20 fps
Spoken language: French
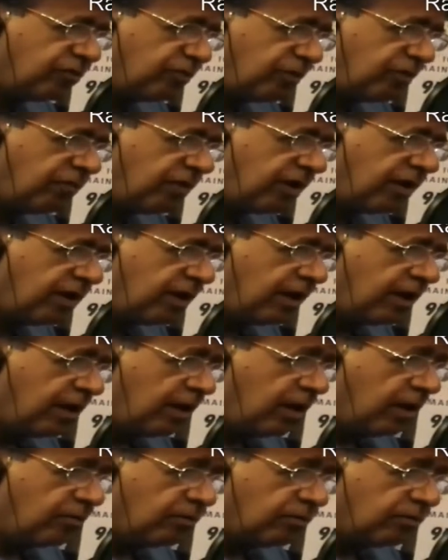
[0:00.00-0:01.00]
me voir
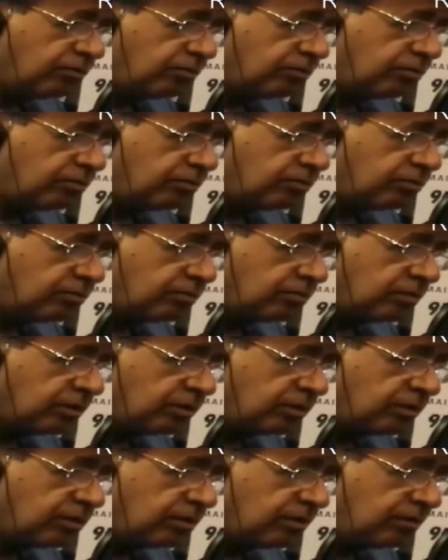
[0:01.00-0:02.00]
en
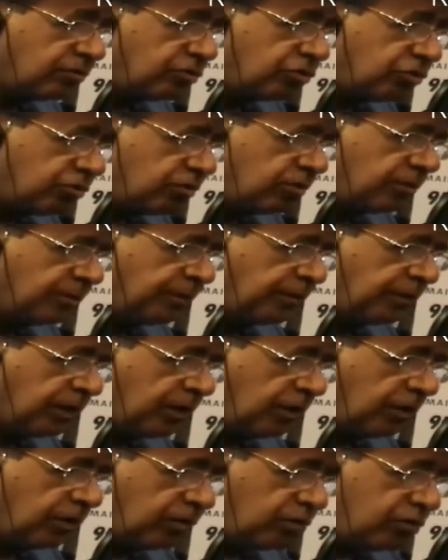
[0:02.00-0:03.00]
disant, monsieur,
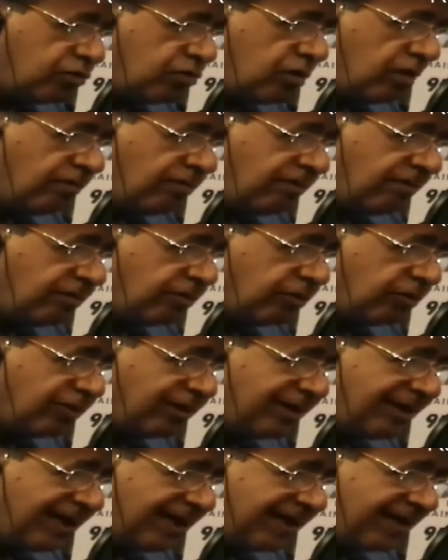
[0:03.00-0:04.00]
nous, on va vous donner
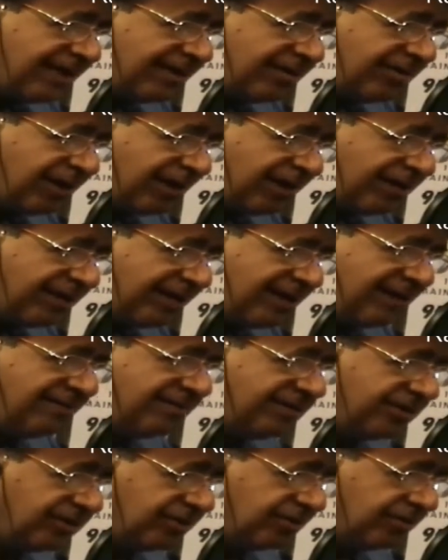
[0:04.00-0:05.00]
la clé dans la
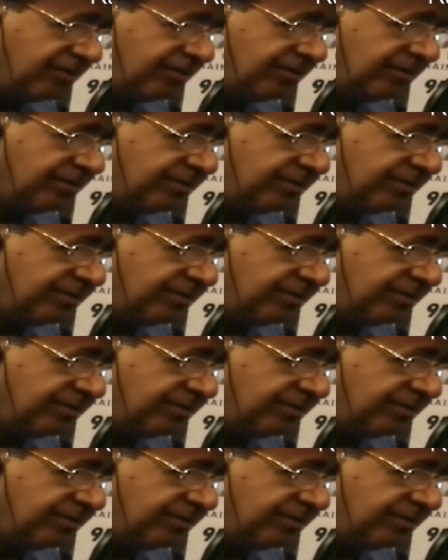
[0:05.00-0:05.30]
télévision.